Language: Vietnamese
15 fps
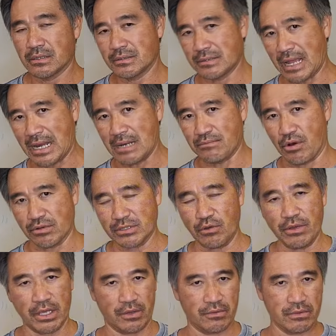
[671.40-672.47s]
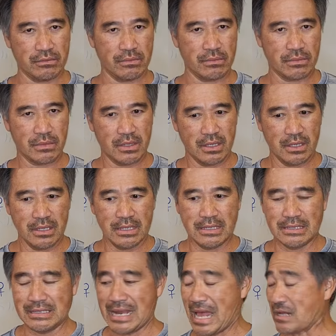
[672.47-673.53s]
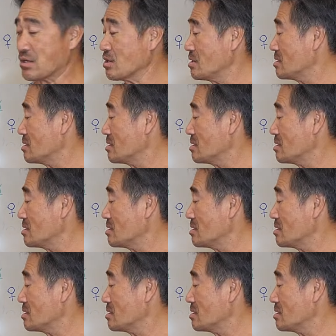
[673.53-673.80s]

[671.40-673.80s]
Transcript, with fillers: đây là một dấu hiệu là